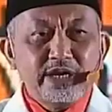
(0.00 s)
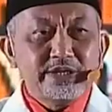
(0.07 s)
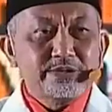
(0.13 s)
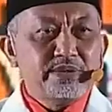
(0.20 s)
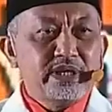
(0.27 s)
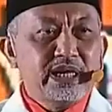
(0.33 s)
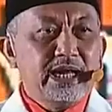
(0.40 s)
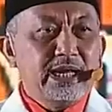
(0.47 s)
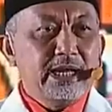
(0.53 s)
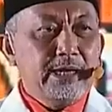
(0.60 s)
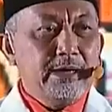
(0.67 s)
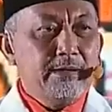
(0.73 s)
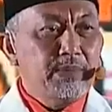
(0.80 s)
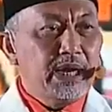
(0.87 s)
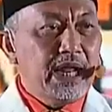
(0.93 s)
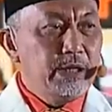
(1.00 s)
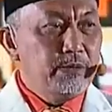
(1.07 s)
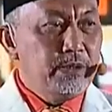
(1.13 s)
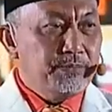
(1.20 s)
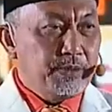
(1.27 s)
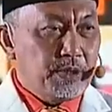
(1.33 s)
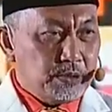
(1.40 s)
juga sudah
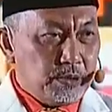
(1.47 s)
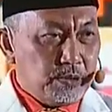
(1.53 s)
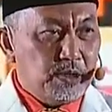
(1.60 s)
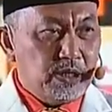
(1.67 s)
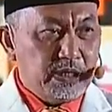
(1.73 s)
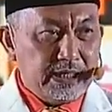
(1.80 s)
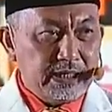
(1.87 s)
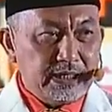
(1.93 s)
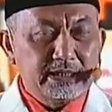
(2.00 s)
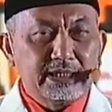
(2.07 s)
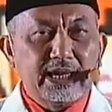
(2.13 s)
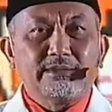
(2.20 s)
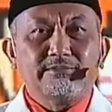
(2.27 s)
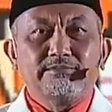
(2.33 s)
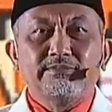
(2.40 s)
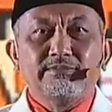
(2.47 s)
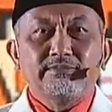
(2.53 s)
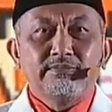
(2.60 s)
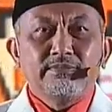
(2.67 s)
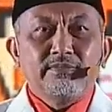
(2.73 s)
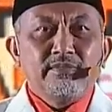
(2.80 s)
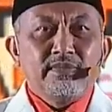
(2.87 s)
melalui protokol yang ketat
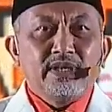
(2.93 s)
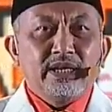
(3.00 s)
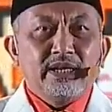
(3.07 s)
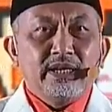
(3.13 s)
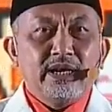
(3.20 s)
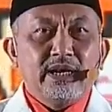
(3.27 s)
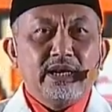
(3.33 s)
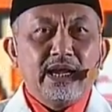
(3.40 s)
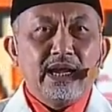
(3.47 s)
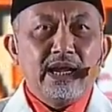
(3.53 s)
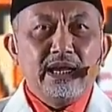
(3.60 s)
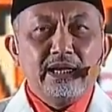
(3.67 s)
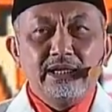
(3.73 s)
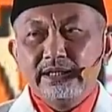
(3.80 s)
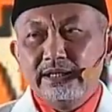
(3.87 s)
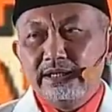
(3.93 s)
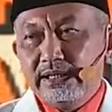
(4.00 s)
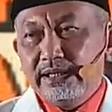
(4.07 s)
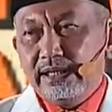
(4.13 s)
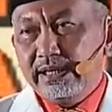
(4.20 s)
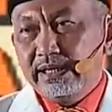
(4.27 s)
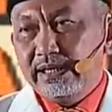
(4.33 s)
dengan